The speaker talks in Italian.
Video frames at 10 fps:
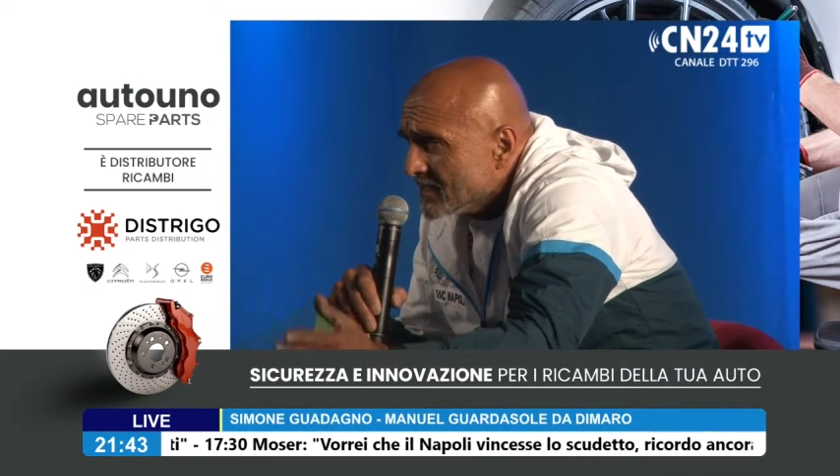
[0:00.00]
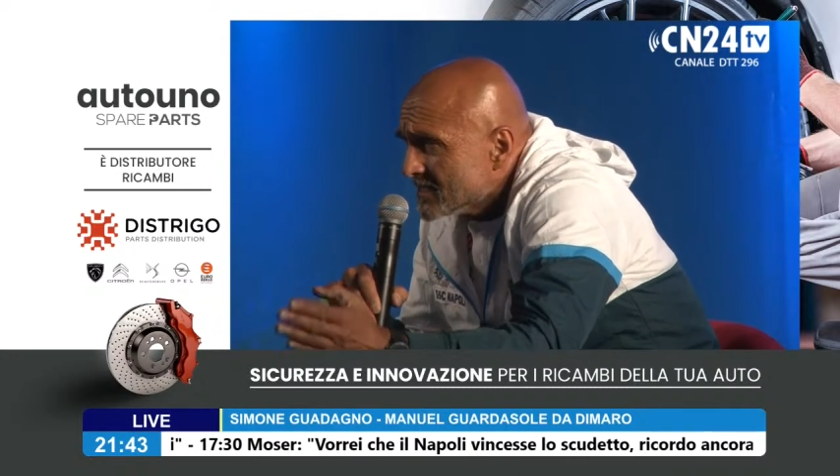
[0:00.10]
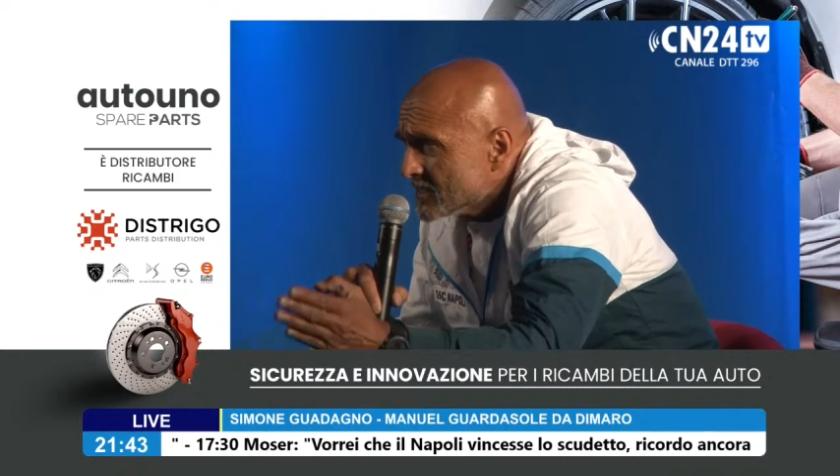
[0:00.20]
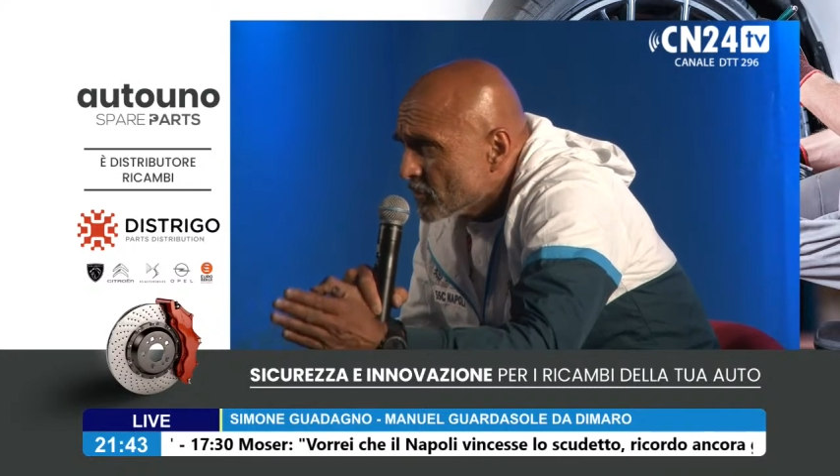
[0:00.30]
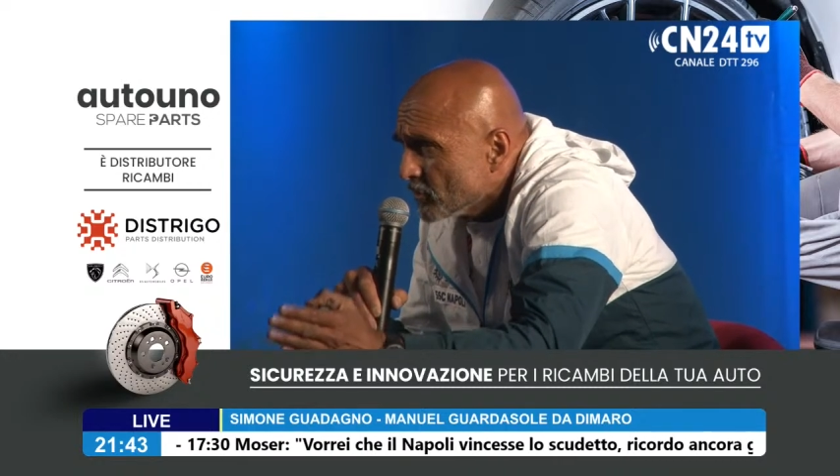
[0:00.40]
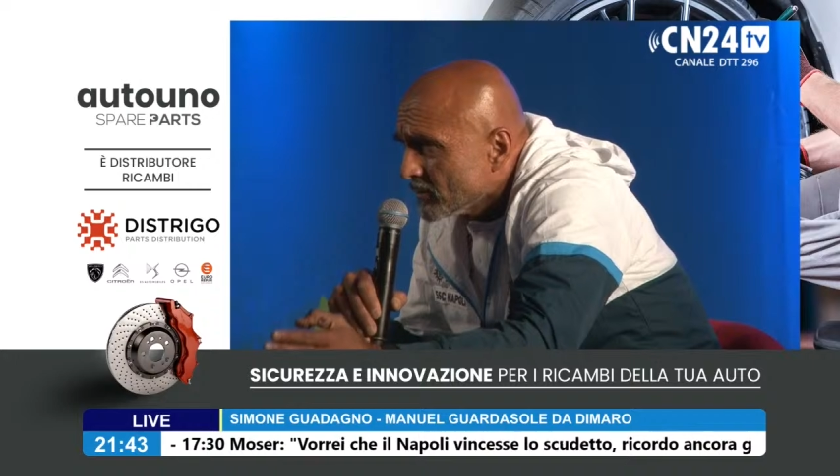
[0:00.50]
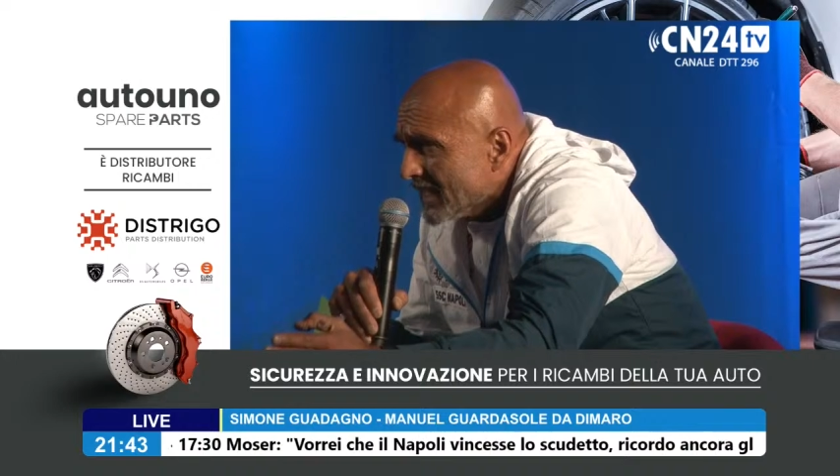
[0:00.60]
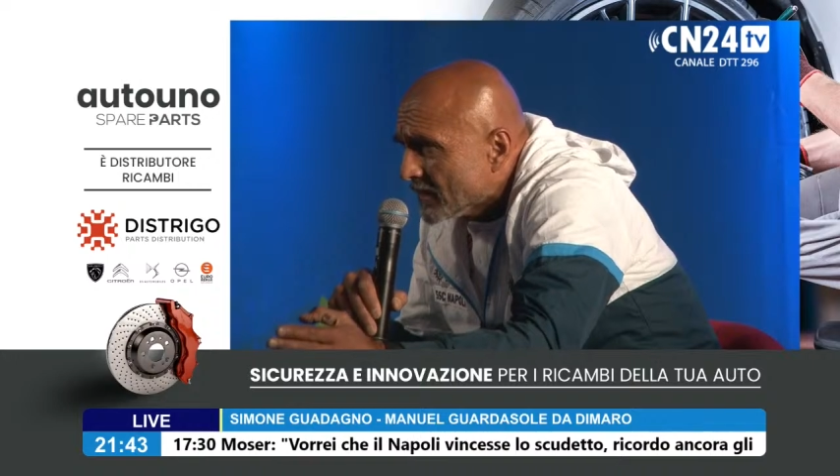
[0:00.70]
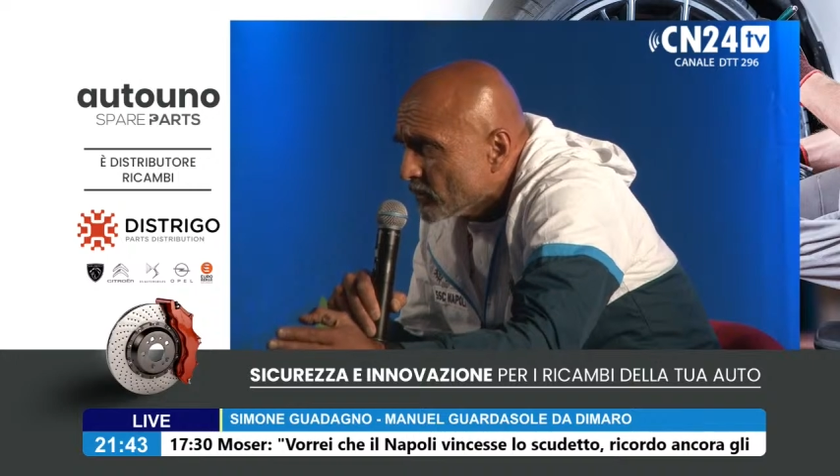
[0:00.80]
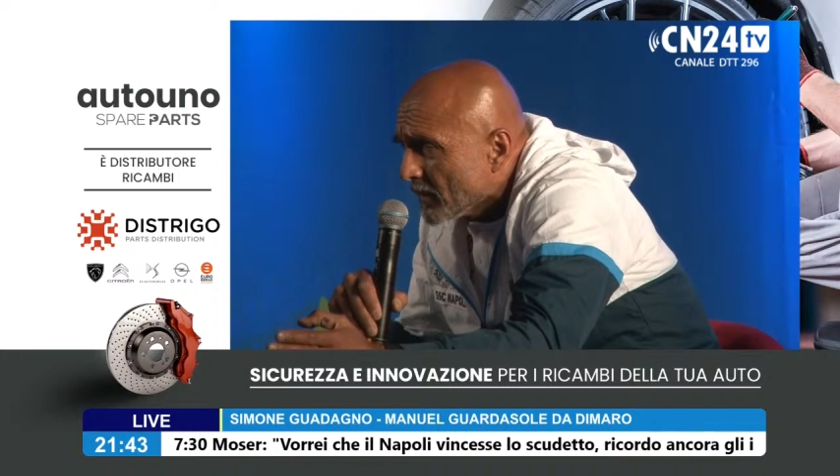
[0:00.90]
Si sono
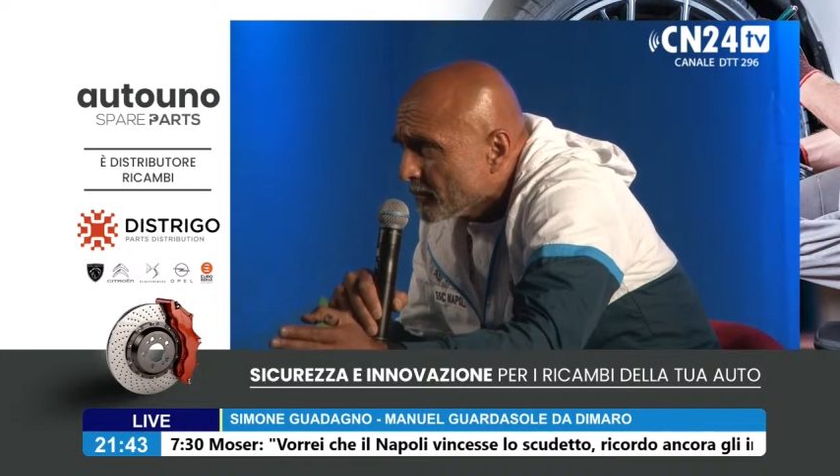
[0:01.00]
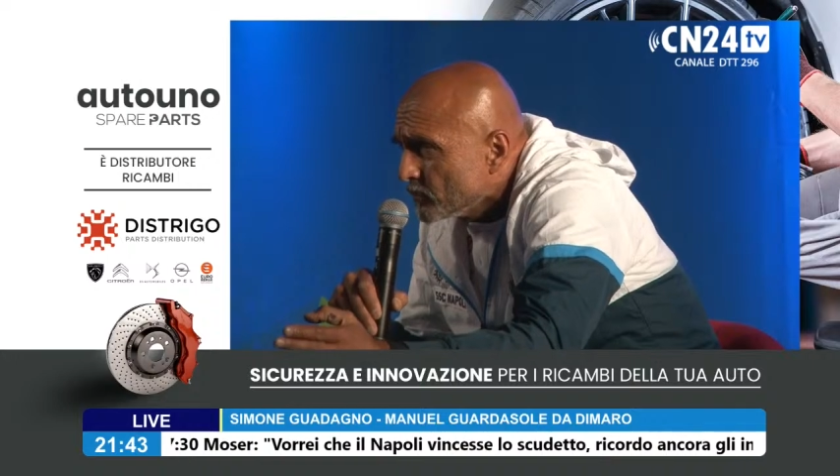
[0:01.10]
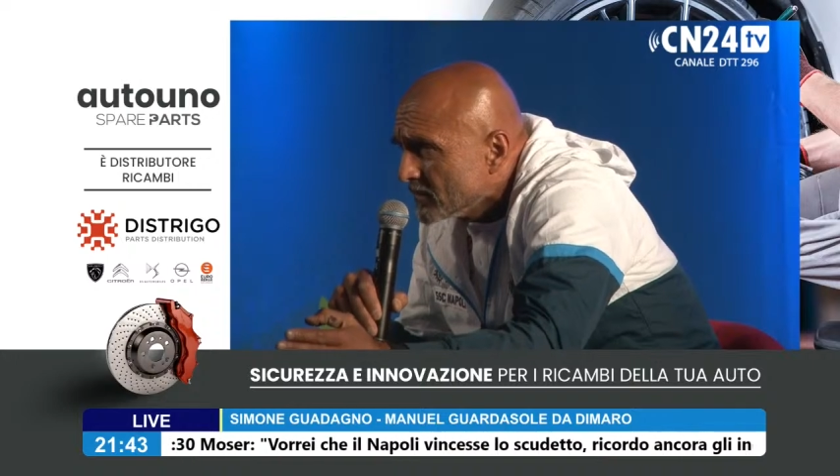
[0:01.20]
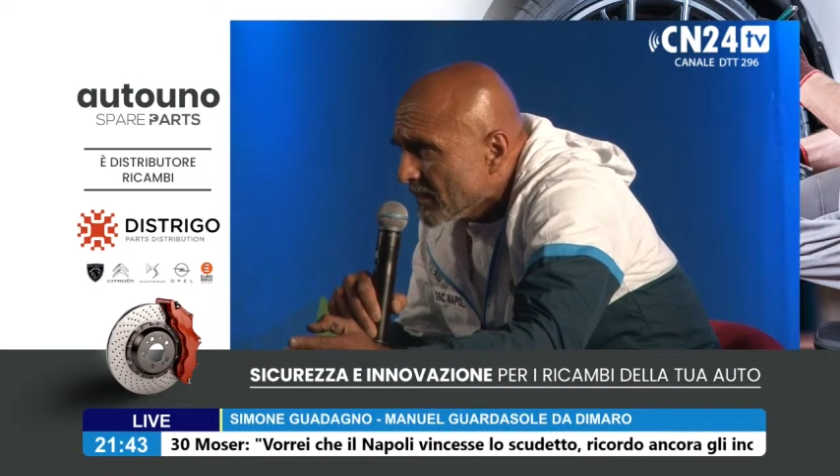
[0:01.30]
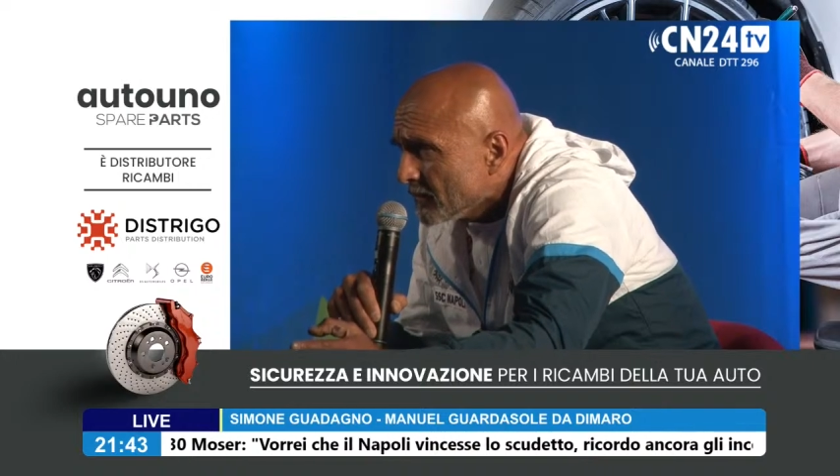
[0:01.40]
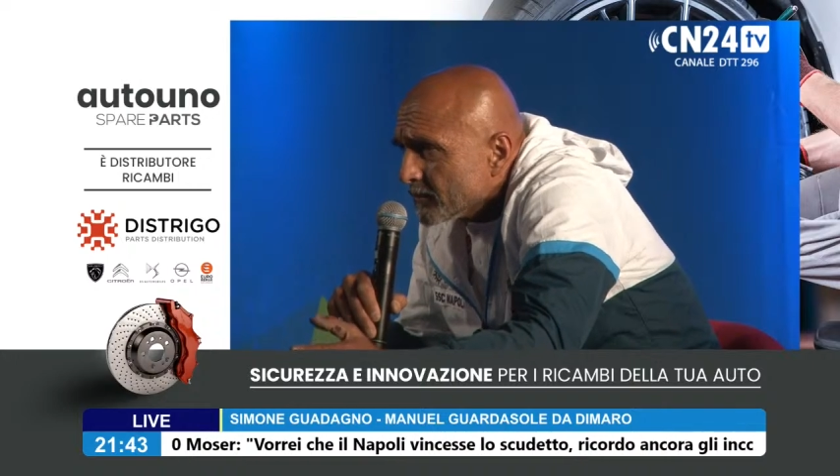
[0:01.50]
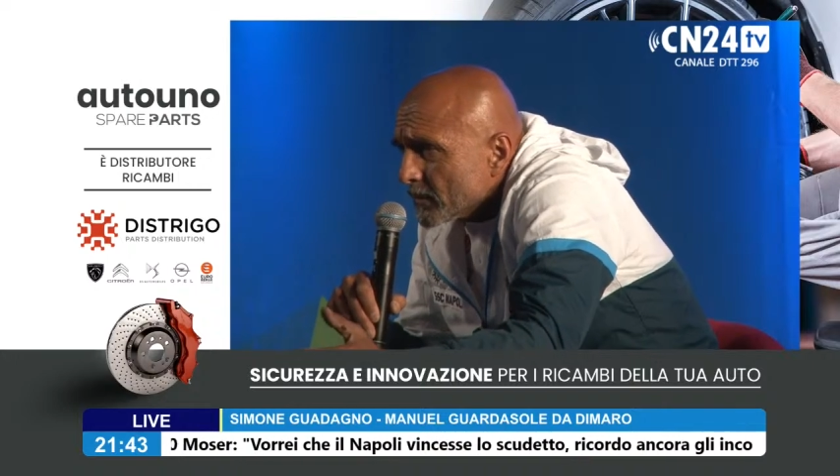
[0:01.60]
dati un appuntamento.